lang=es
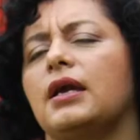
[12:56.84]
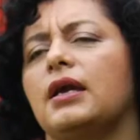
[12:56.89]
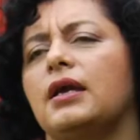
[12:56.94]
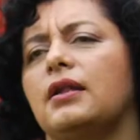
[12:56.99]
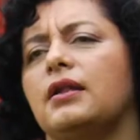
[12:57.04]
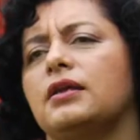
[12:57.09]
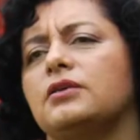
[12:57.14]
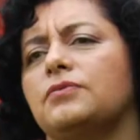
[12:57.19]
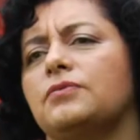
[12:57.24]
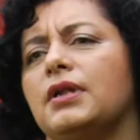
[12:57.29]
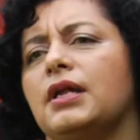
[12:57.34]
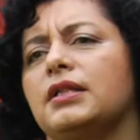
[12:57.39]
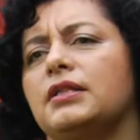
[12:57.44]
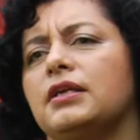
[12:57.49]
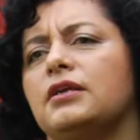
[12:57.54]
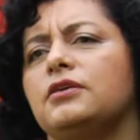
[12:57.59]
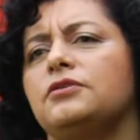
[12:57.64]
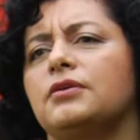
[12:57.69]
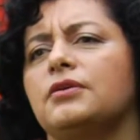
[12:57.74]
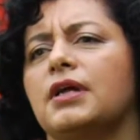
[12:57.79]
en la escuela
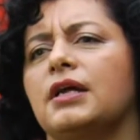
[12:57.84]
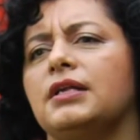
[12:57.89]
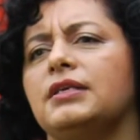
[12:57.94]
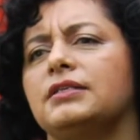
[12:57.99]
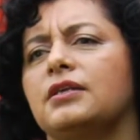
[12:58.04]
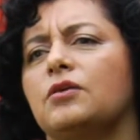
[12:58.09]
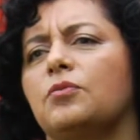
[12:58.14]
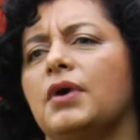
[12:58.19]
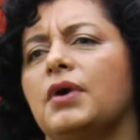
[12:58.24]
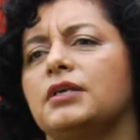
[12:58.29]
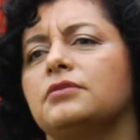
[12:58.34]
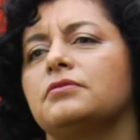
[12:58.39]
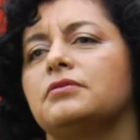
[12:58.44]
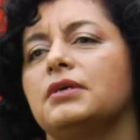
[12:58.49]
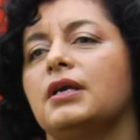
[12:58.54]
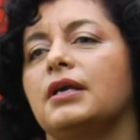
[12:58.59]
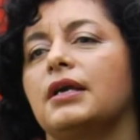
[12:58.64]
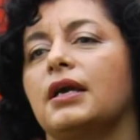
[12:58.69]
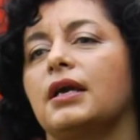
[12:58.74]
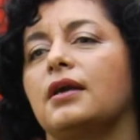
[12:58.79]
tradicionalista el maestro es
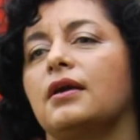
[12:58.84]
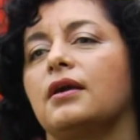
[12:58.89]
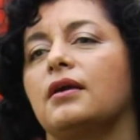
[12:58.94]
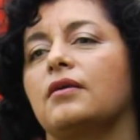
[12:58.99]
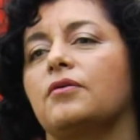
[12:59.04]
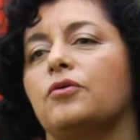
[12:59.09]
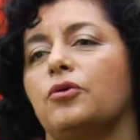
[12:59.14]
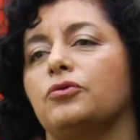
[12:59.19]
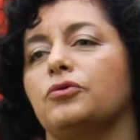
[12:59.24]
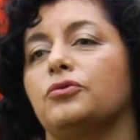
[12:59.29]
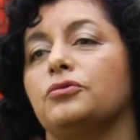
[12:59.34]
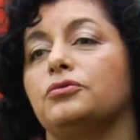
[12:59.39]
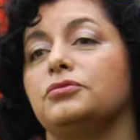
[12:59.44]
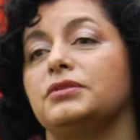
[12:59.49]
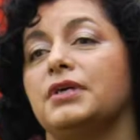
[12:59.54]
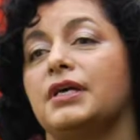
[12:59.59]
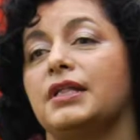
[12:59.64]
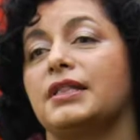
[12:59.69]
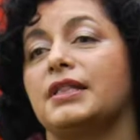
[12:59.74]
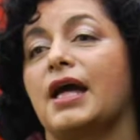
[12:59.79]
el que
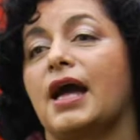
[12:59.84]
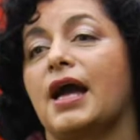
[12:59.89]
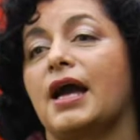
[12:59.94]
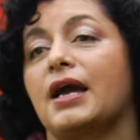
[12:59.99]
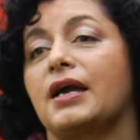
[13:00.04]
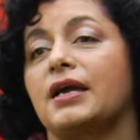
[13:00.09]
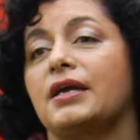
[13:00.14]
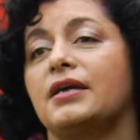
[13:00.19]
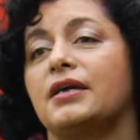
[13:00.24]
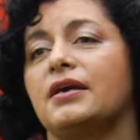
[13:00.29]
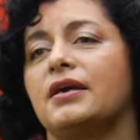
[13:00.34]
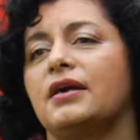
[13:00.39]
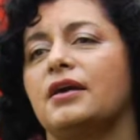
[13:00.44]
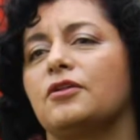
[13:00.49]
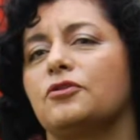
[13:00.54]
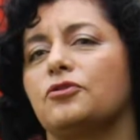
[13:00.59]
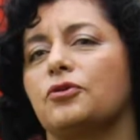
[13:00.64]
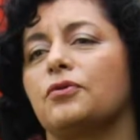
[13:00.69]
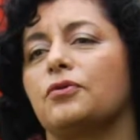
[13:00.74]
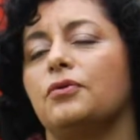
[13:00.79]
conduce, da, eh,
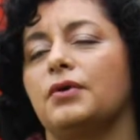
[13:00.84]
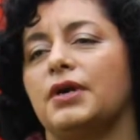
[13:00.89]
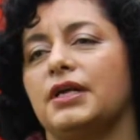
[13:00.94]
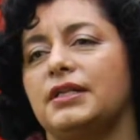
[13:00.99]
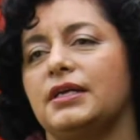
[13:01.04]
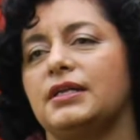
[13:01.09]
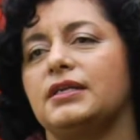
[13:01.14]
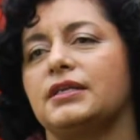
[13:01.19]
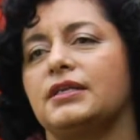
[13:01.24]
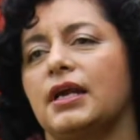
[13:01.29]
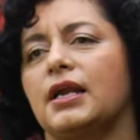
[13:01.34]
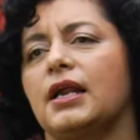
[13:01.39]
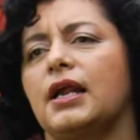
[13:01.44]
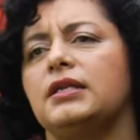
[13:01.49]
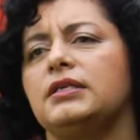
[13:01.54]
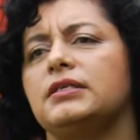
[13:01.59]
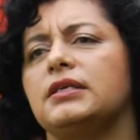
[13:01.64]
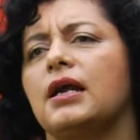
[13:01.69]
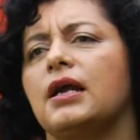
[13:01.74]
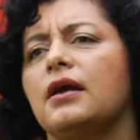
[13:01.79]
todo lo que tienes que
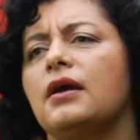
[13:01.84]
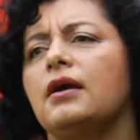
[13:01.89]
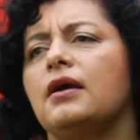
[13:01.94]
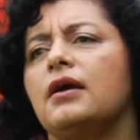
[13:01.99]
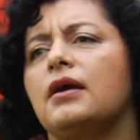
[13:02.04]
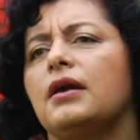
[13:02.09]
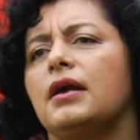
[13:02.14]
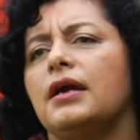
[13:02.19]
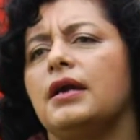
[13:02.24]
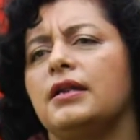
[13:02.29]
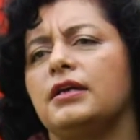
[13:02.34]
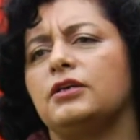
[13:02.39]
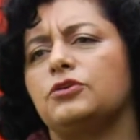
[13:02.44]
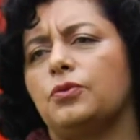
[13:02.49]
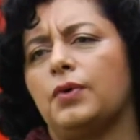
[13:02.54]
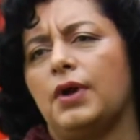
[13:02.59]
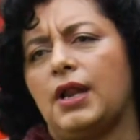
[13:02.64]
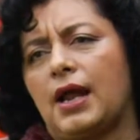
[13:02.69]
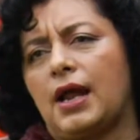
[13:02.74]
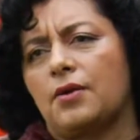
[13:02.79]
realizar. En
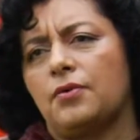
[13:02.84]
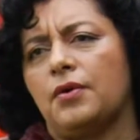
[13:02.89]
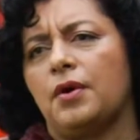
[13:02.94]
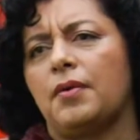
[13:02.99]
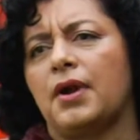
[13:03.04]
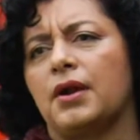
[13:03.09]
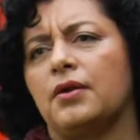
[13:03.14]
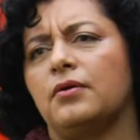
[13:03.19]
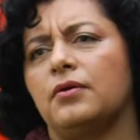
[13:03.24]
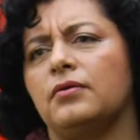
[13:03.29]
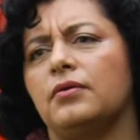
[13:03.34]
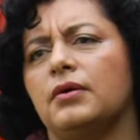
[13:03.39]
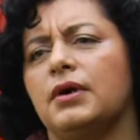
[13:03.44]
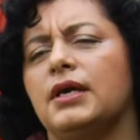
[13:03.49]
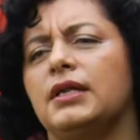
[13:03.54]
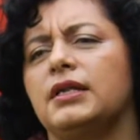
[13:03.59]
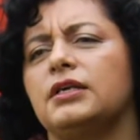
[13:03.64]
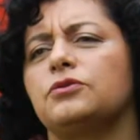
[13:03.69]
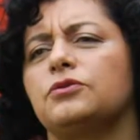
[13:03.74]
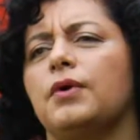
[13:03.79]
escuela nueva no,
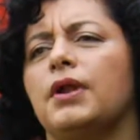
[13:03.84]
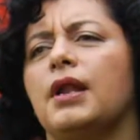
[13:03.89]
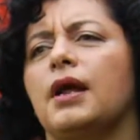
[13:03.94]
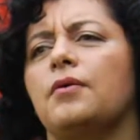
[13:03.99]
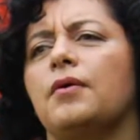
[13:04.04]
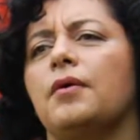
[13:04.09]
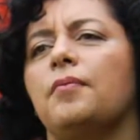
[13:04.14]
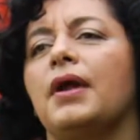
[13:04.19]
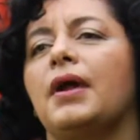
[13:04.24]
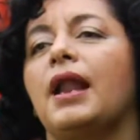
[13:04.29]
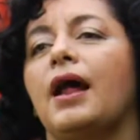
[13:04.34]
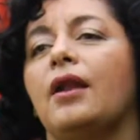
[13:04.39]
en escuela nueva el